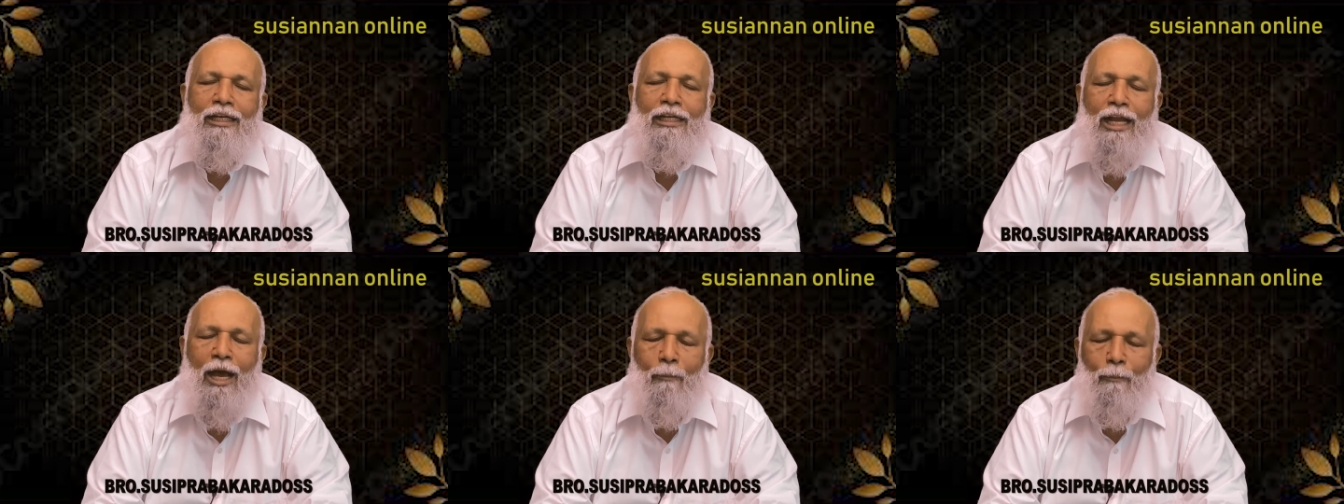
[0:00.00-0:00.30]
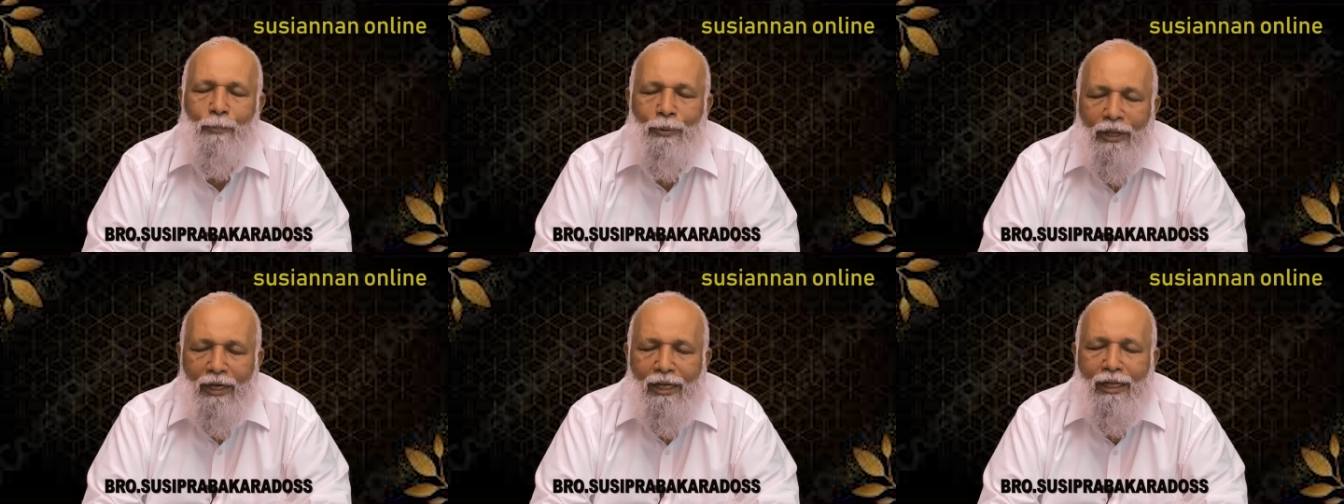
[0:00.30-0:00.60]
நாம்
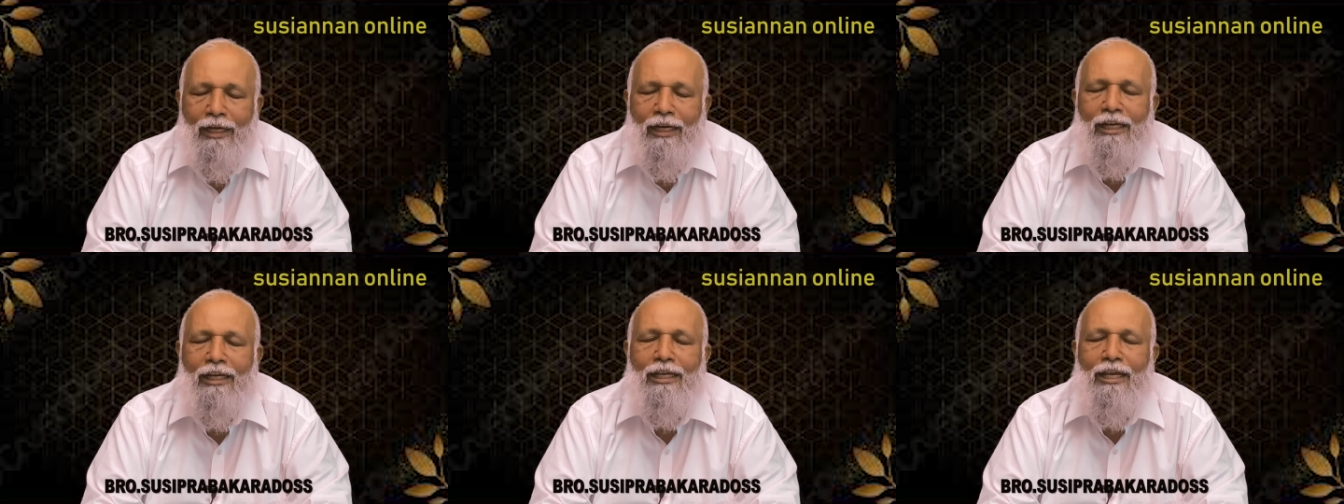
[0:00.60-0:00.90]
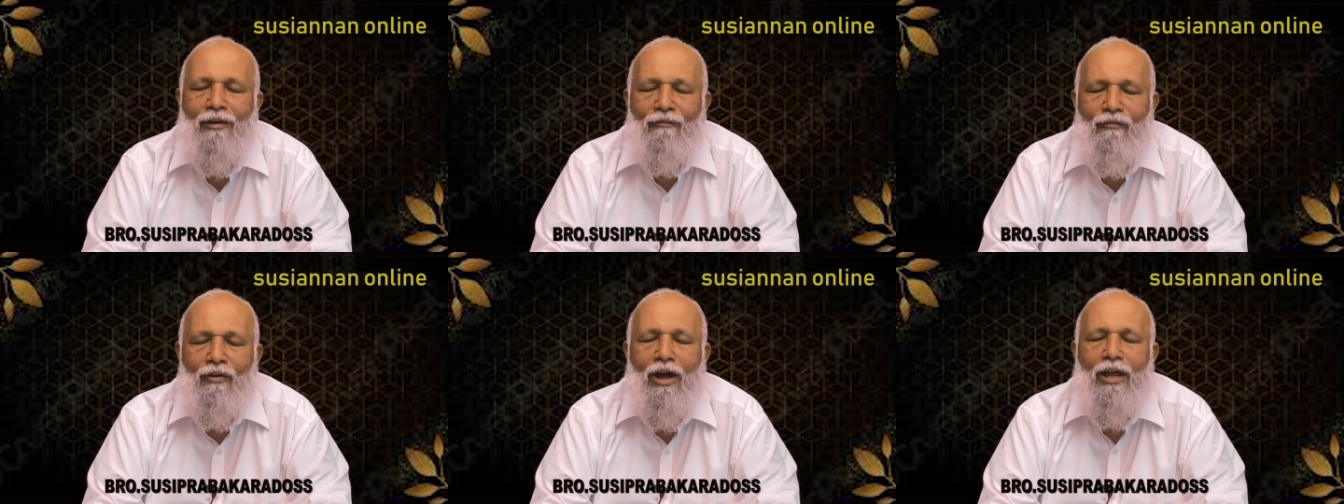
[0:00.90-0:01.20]
பிறரை
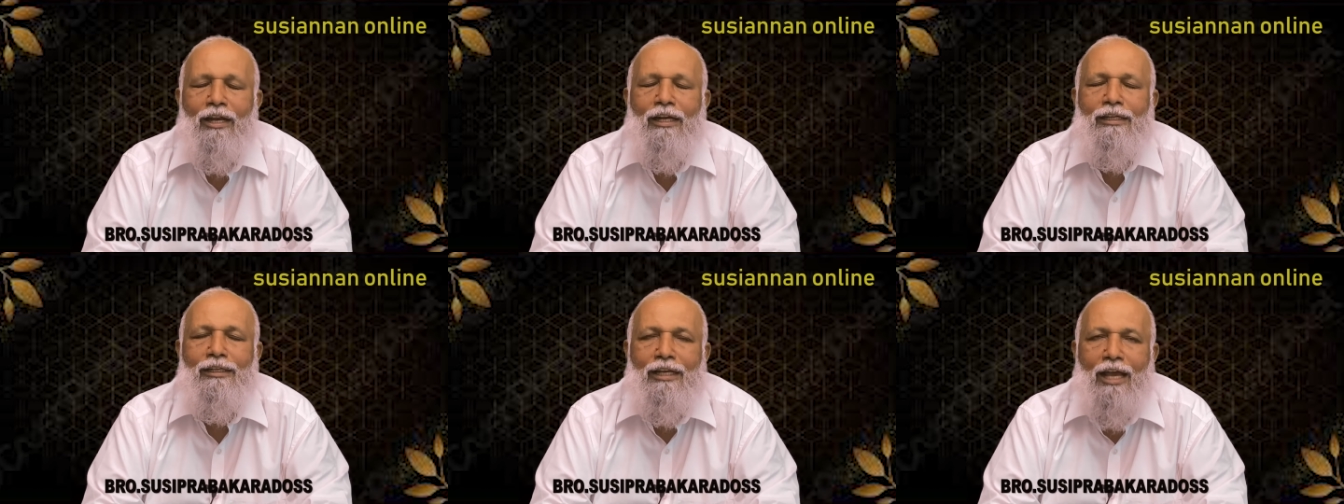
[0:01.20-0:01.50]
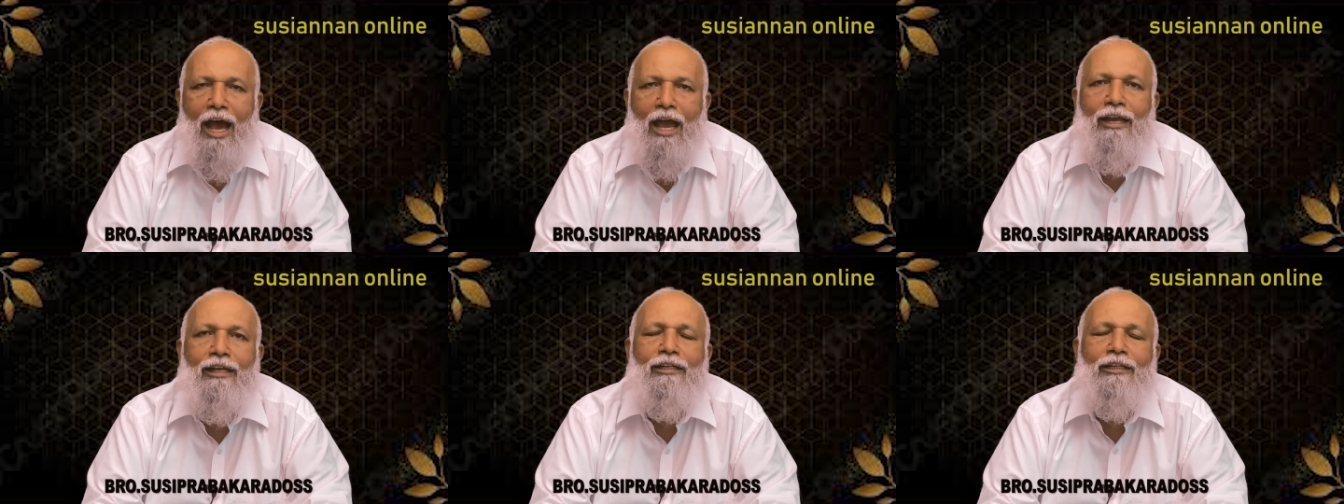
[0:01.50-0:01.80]
எவ்வாறு
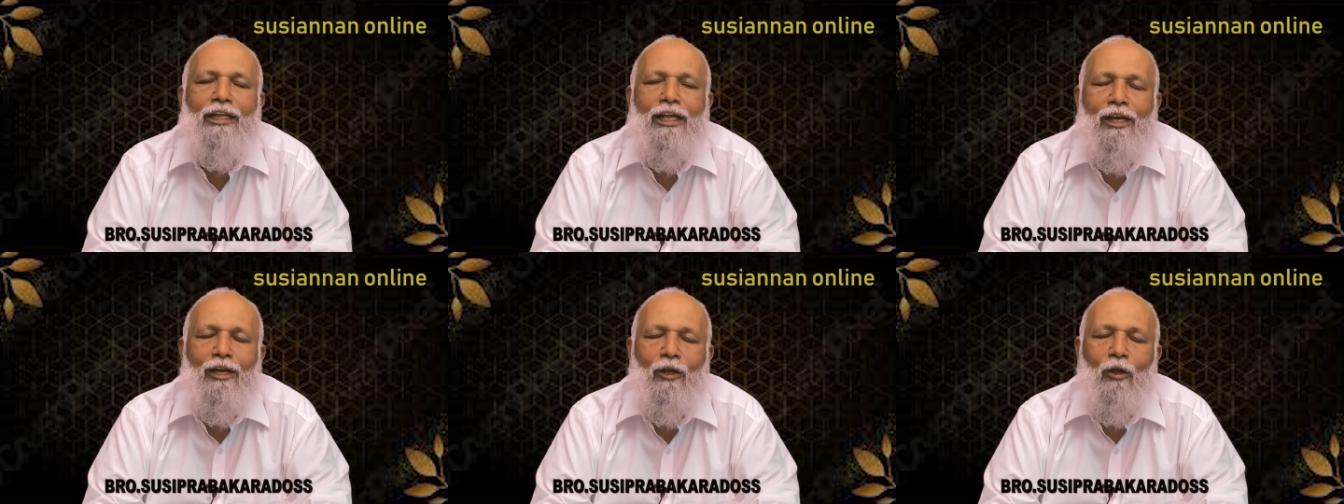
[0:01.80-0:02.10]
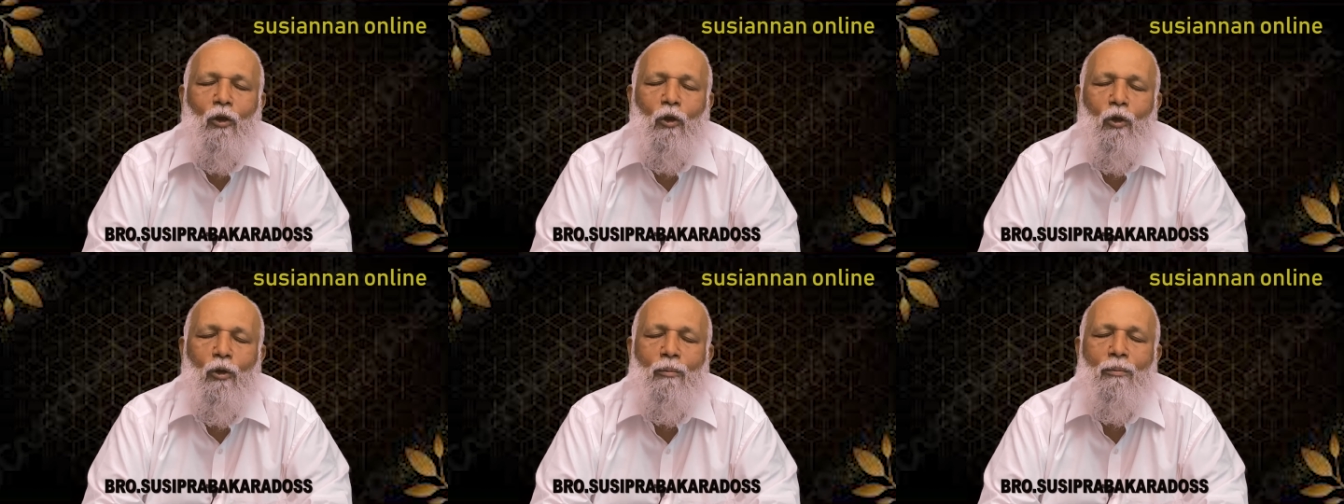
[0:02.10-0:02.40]
நியாயம்
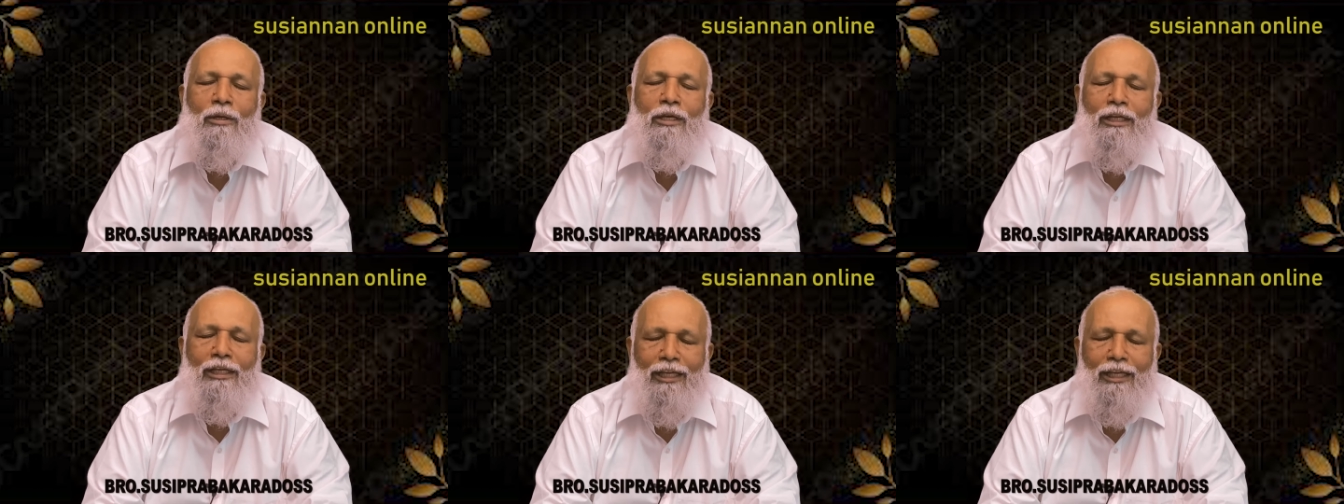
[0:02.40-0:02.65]
தீர்க்கிறோம்